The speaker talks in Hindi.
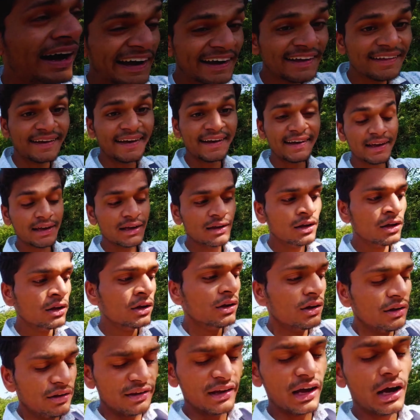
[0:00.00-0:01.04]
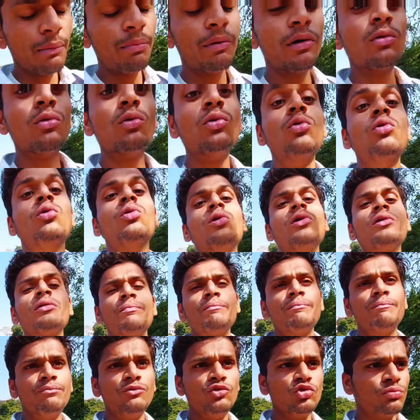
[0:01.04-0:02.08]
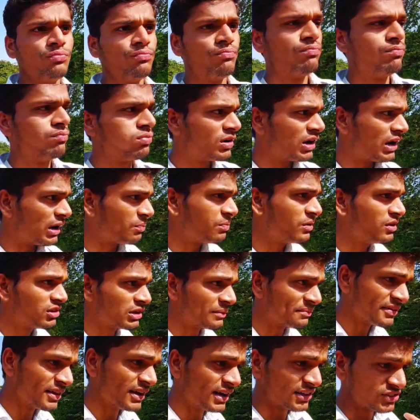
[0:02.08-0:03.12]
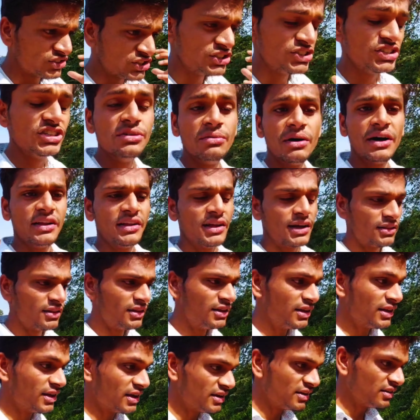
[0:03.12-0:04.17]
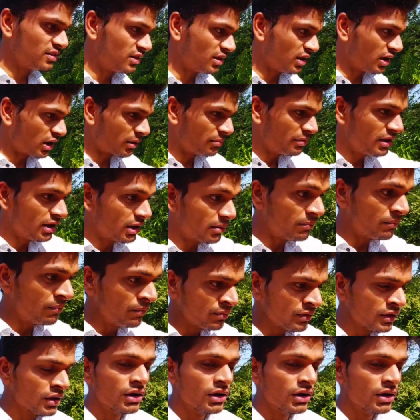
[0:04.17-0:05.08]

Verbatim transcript: आगे जाएंगे यहाँ पर और जो काफ़ी सबसे अच्छी चीज़ मानी जाती है यानी अभी हम